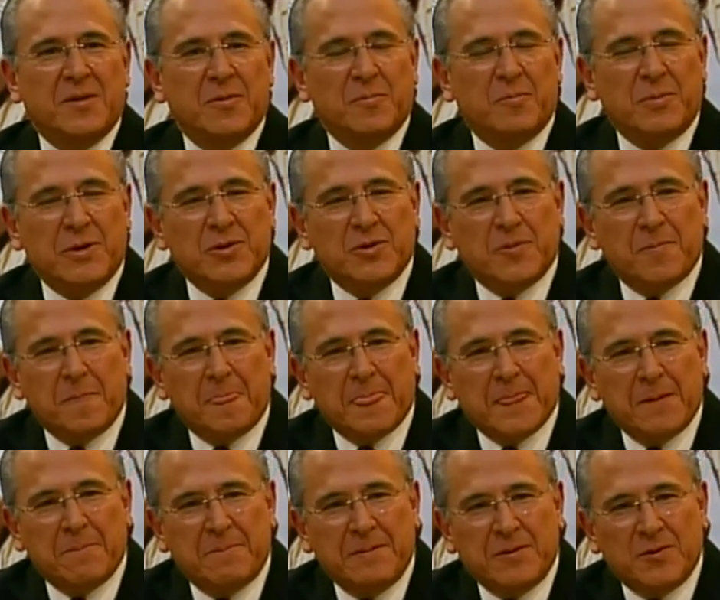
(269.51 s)
Bueno,
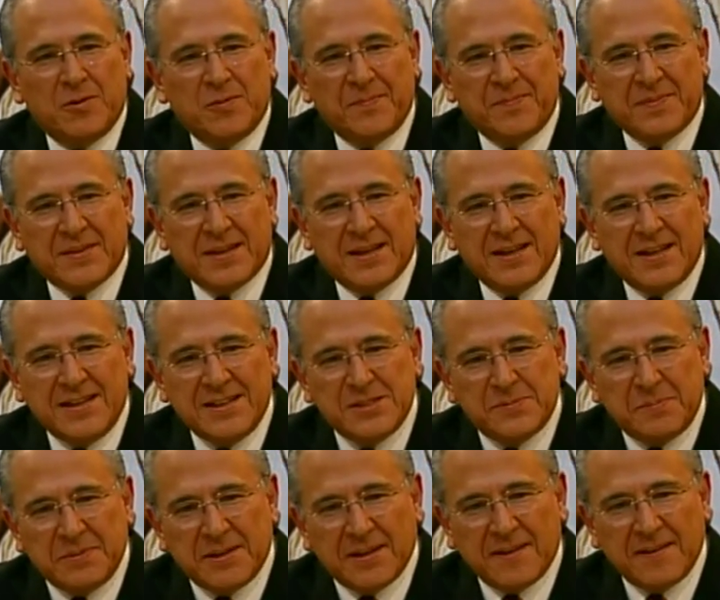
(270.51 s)
pero ¿qué le
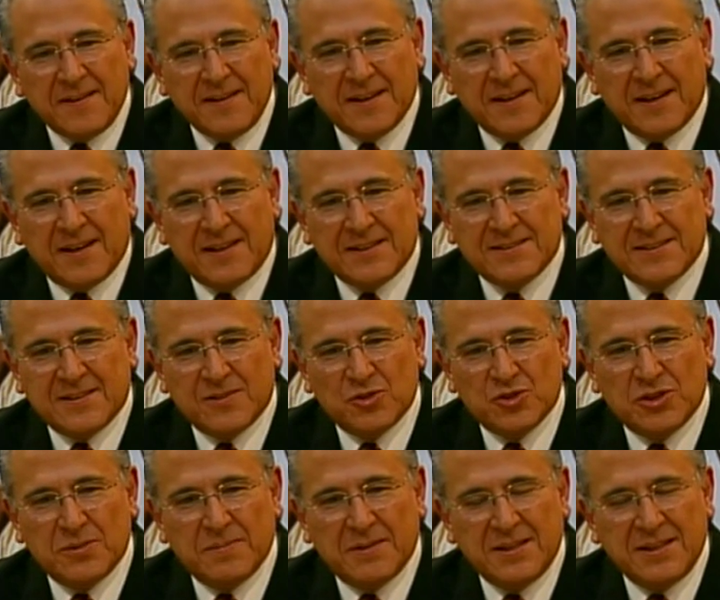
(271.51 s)
inspiraría a San
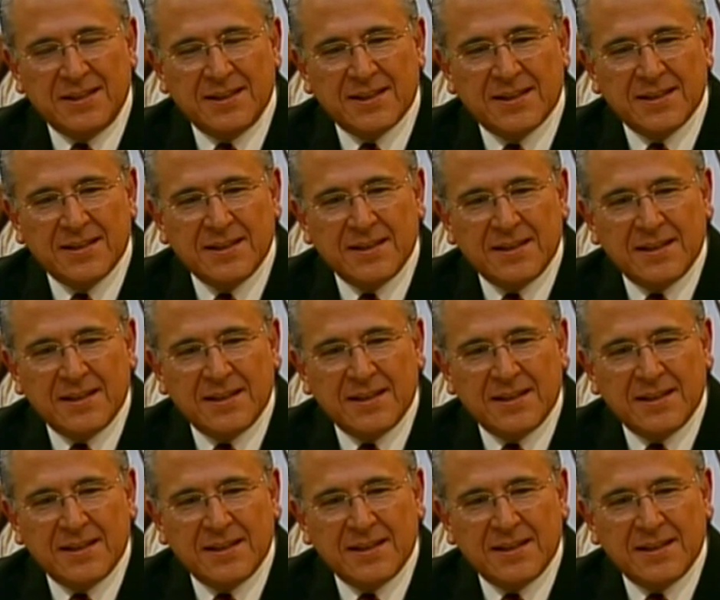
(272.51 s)
José María